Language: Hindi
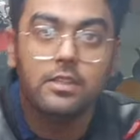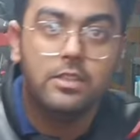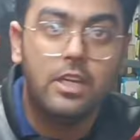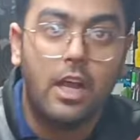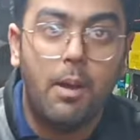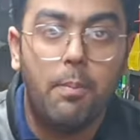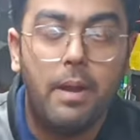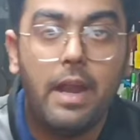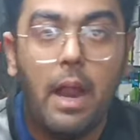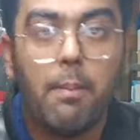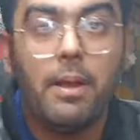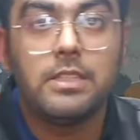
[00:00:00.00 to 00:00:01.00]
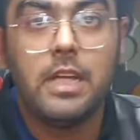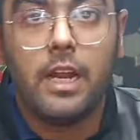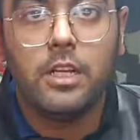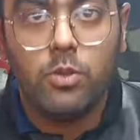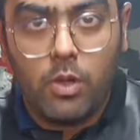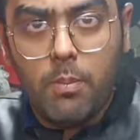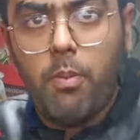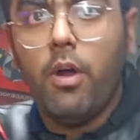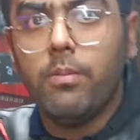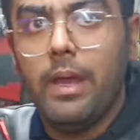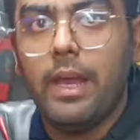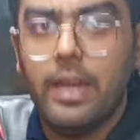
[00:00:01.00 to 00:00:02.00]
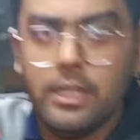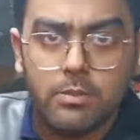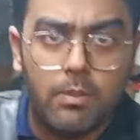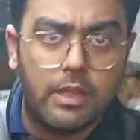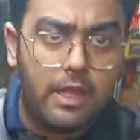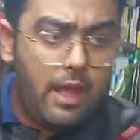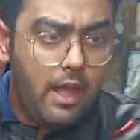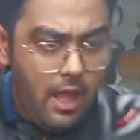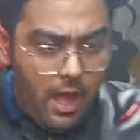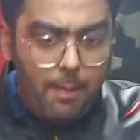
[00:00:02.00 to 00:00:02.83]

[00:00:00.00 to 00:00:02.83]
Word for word: ये कंप्लीट हरबाइन शार की जो कि बहुत महंगे रेट्स मिलते हैं